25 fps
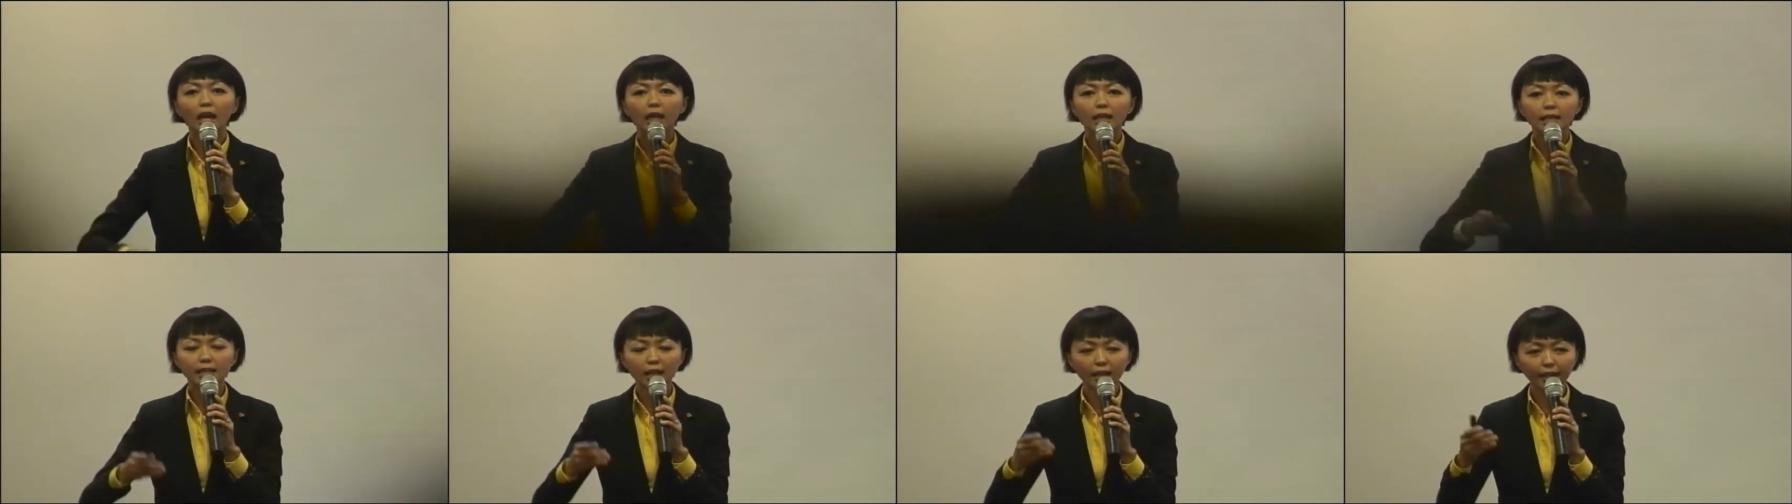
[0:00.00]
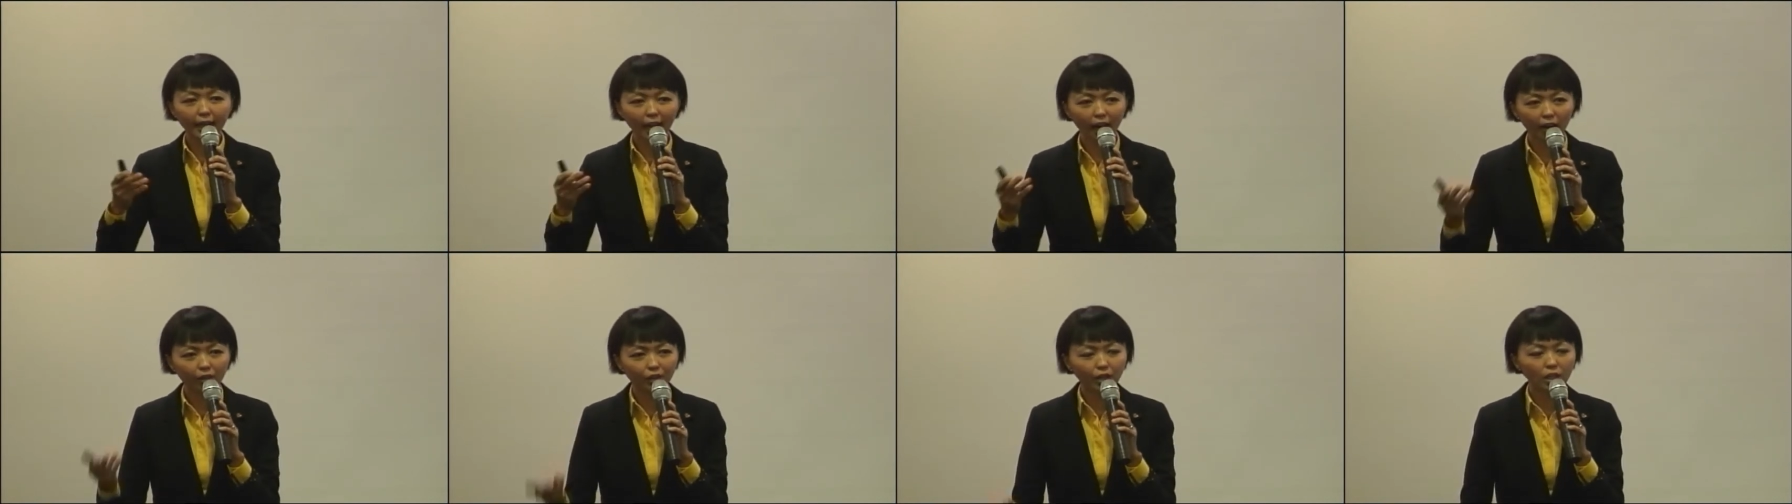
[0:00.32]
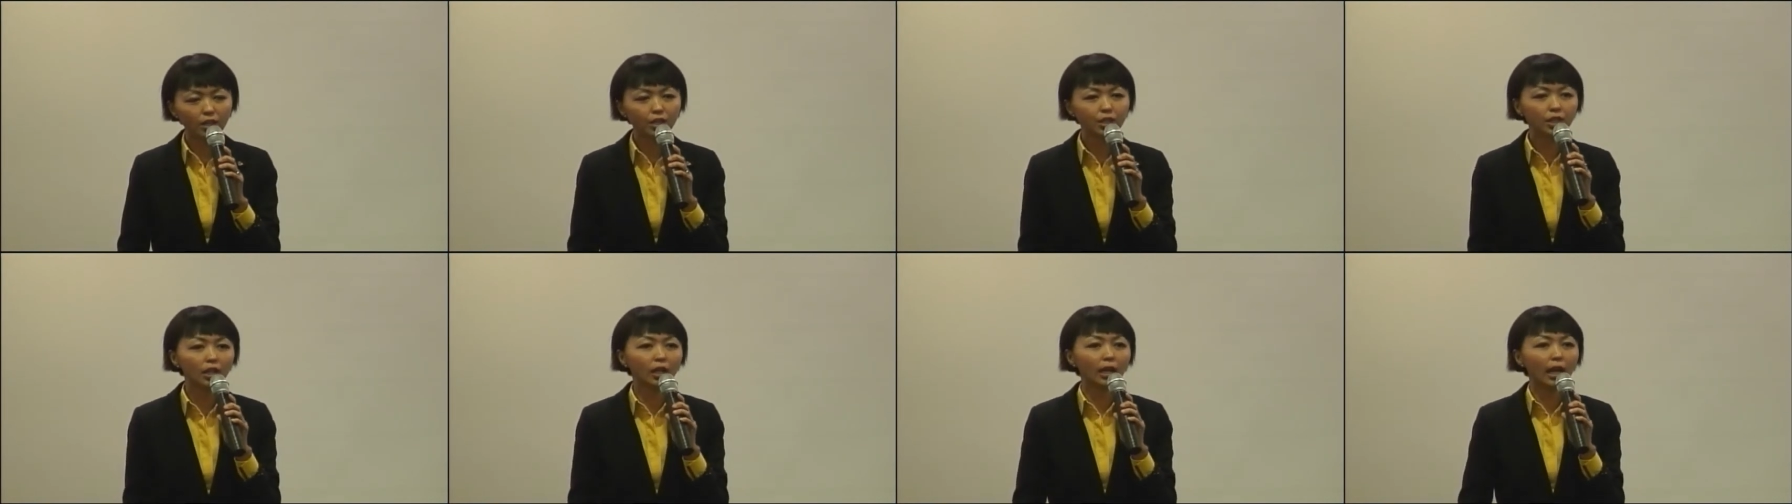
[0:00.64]
再给他
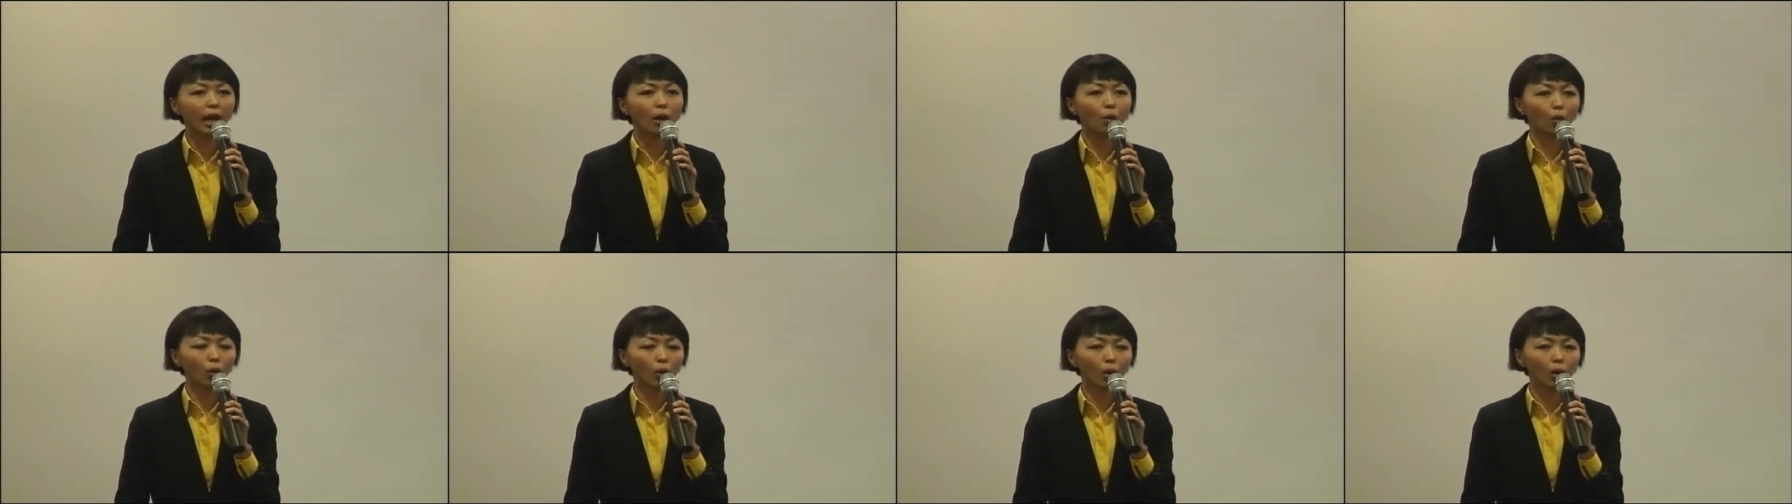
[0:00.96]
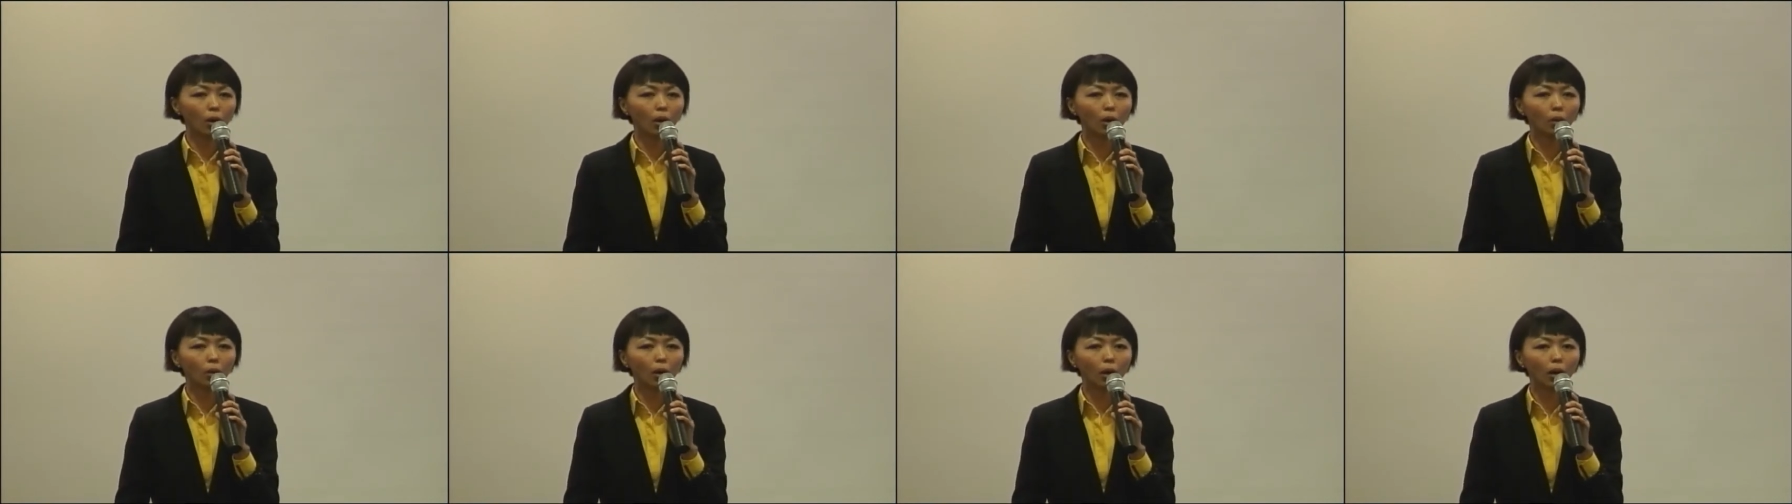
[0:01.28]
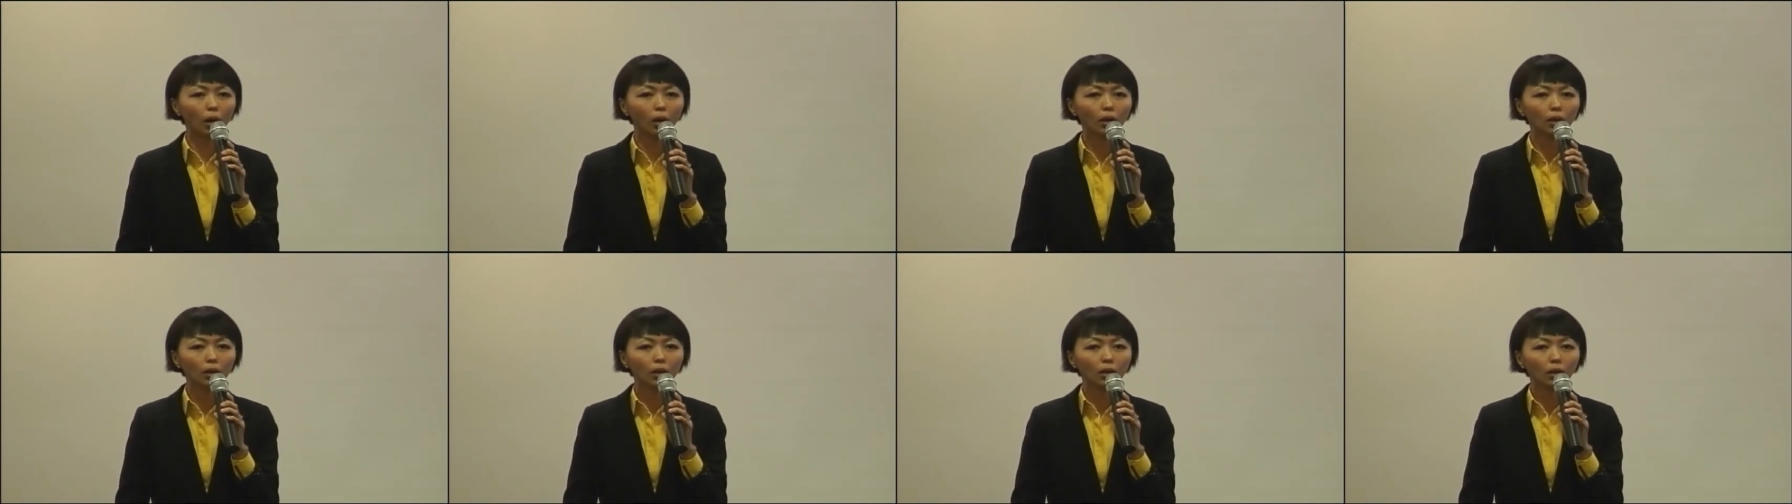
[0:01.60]
认识了过后
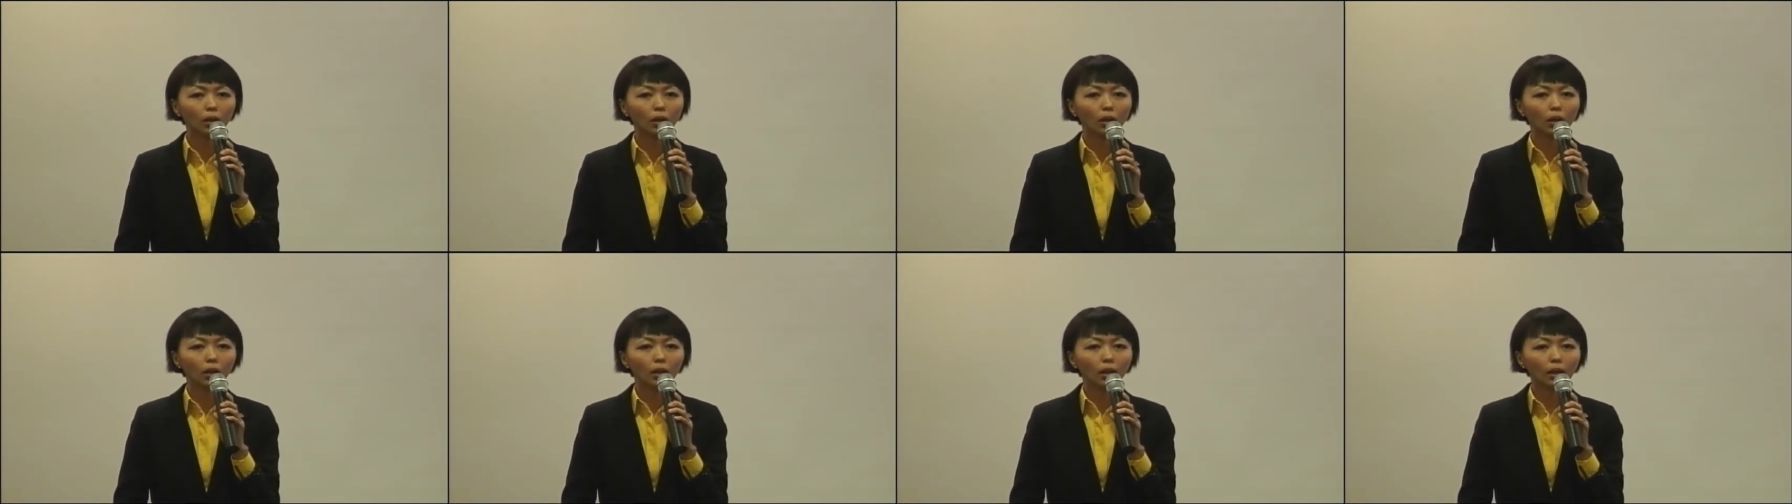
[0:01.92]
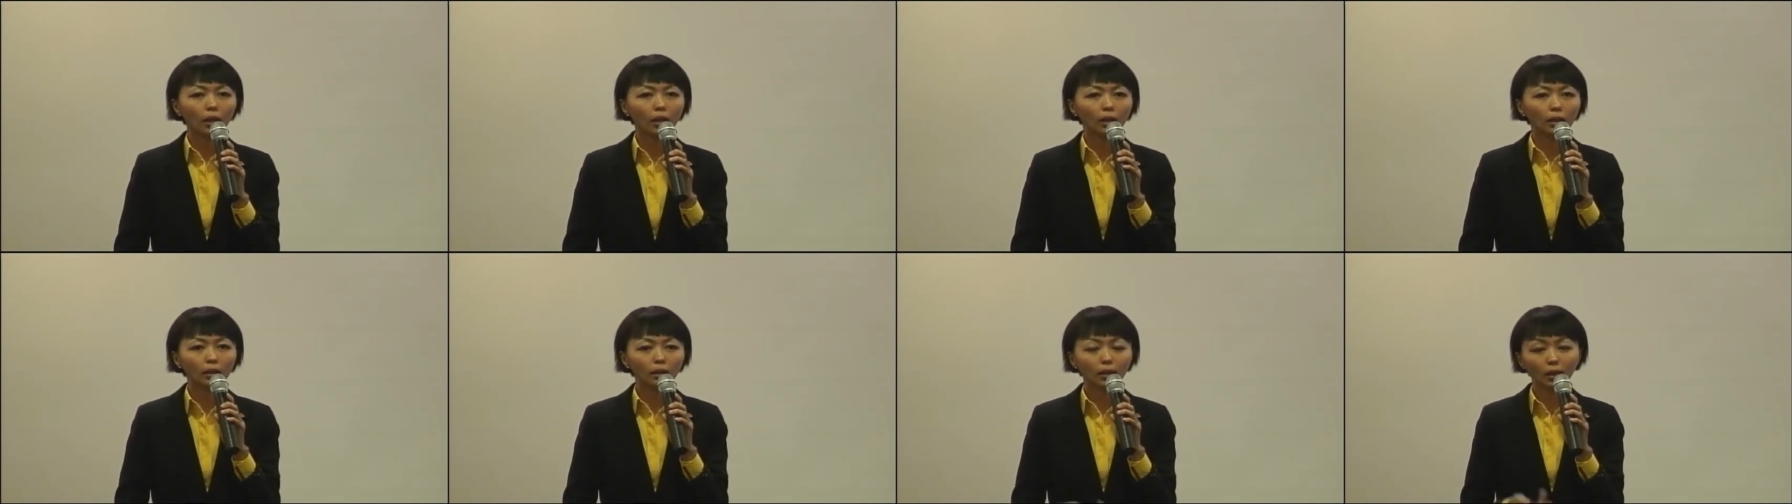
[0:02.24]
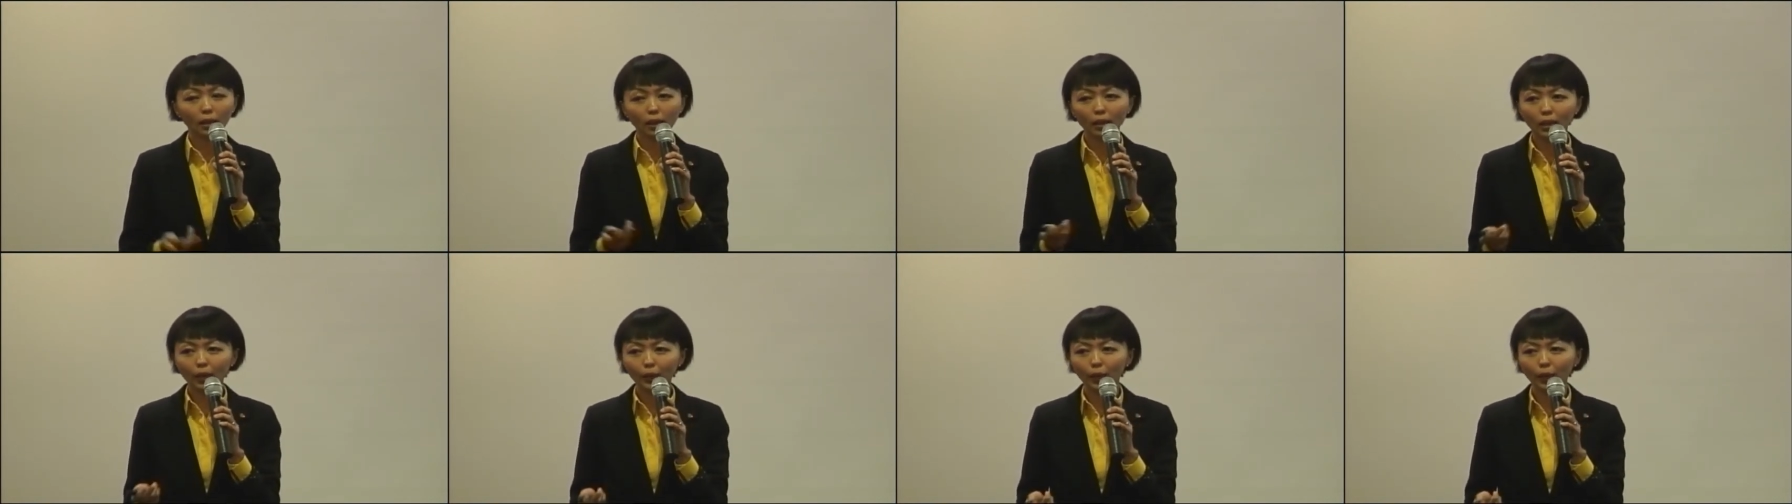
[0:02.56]
哦，第二个月